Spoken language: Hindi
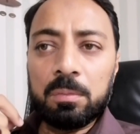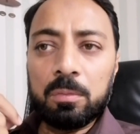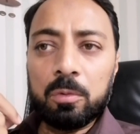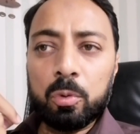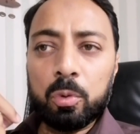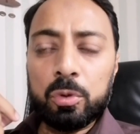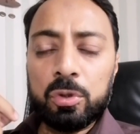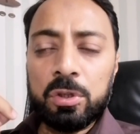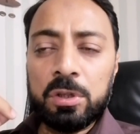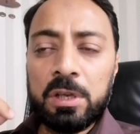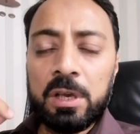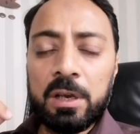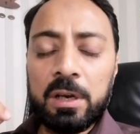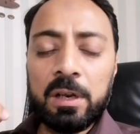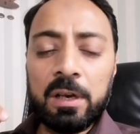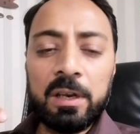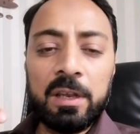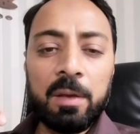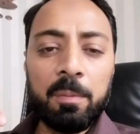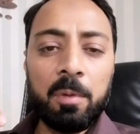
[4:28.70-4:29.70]
कुछ देर
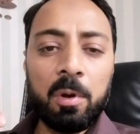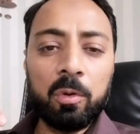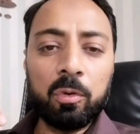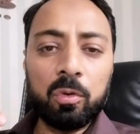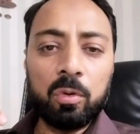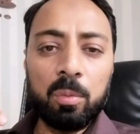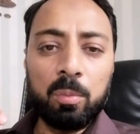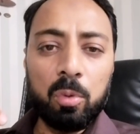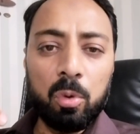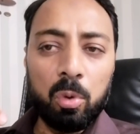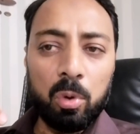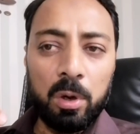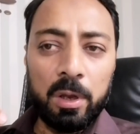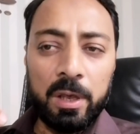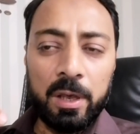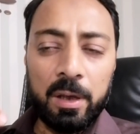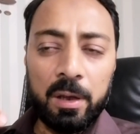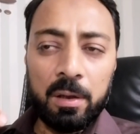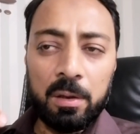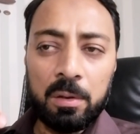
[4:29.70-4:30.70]
के लिए मैं उसको भूल
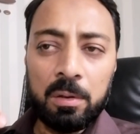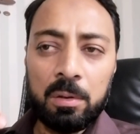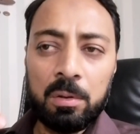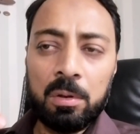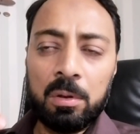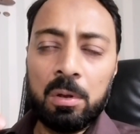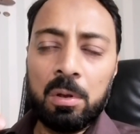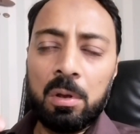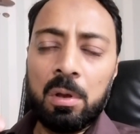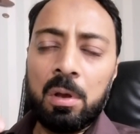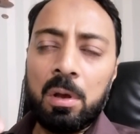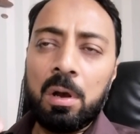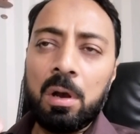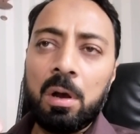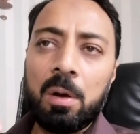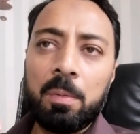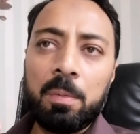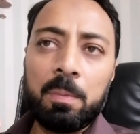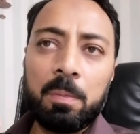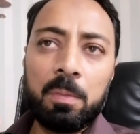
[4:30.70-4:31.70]
गया
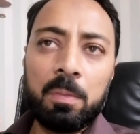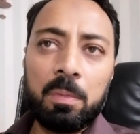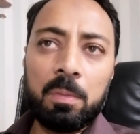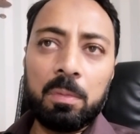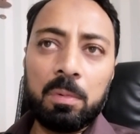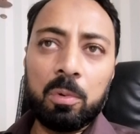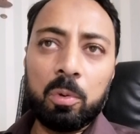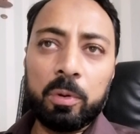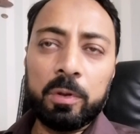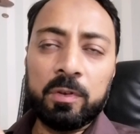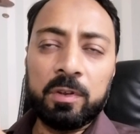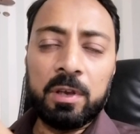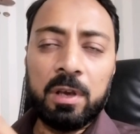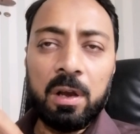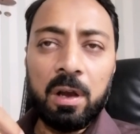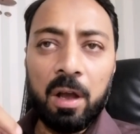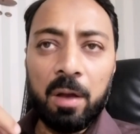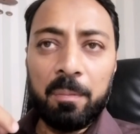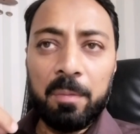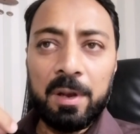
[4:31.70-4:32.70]
और किसी
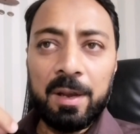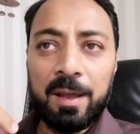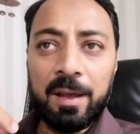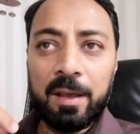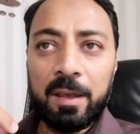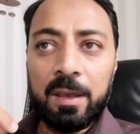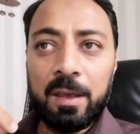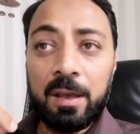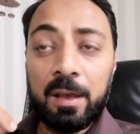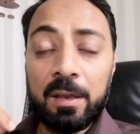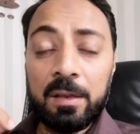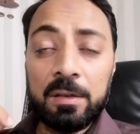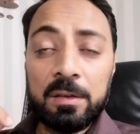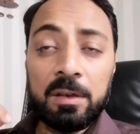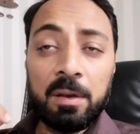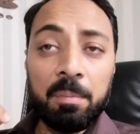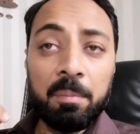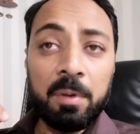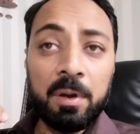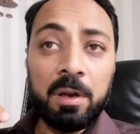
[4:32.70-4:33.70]
काम में लग गया
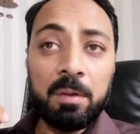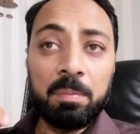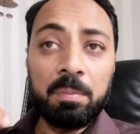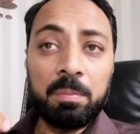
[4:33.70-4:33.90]
जब मैंने